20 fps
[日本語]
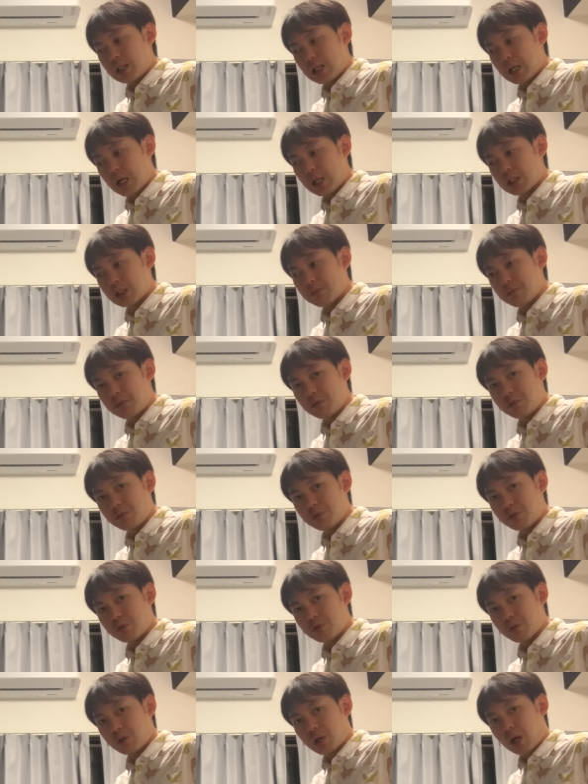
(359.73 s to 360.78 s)
2発目打つ
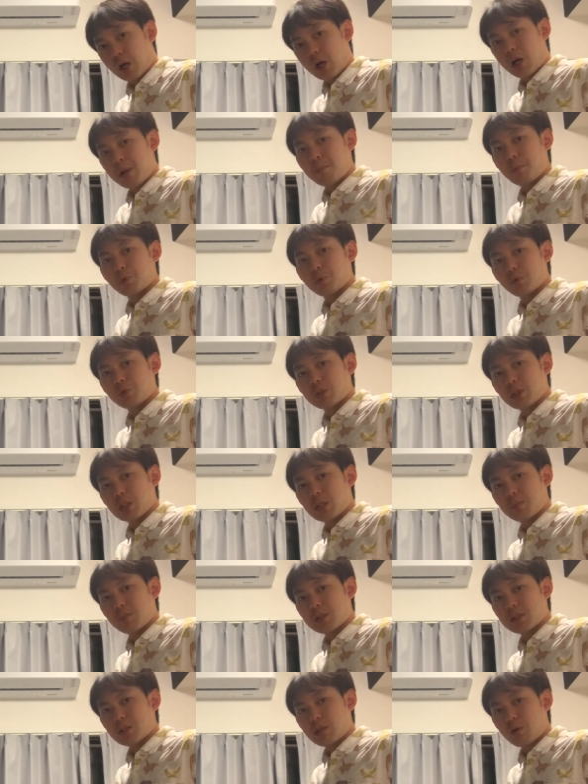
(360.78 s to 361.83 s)
瞬間、はい、戻ってき
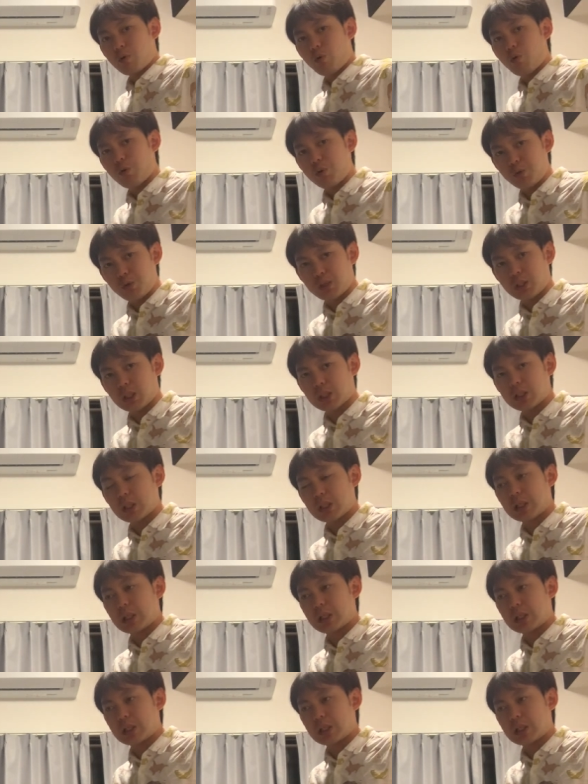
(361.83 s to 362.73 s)
ました。こういう叩き